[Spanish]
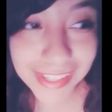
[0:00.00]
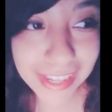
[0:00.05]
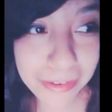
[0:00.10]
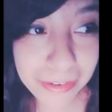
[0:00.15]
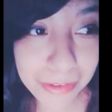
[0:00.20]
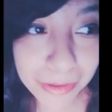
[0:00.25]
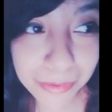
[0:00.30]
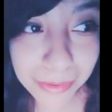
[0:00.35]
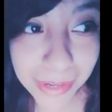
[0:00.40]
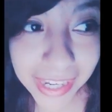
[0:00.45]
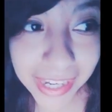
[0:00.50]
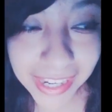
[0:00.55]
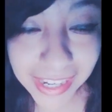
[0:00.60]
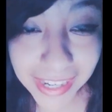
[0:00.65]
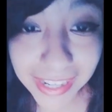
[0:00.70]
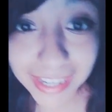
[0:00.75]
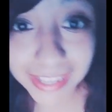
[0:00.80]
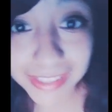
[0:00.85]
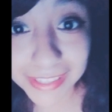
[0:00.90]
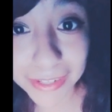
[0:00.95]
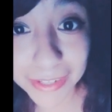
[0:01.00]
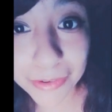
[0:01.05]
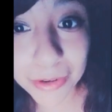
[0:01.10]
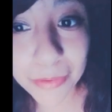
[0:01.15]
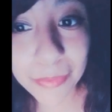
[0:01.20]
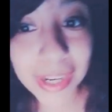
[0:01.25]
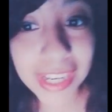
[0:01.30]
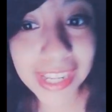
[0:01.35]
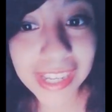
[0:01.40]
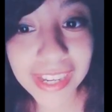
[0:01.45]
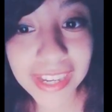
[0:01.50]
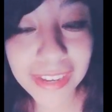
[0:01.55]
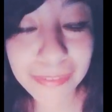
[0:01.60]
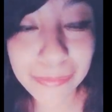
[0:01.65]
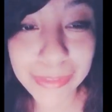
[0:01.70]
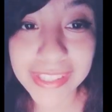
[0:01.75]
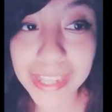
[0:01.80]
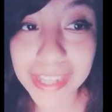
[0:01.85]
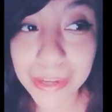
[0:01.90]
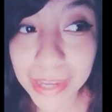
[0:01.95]
que vive en Latinoamérica
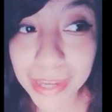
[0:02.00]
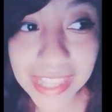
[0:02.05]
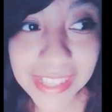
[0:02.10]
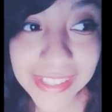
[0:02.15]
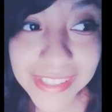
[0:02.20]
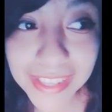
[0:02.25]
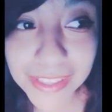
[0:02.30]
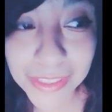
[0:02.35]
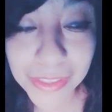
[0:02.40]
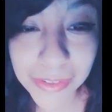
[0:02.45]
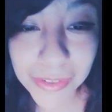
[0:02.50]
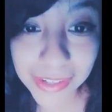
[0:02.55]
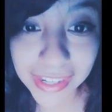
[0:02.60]
me estaba diciendo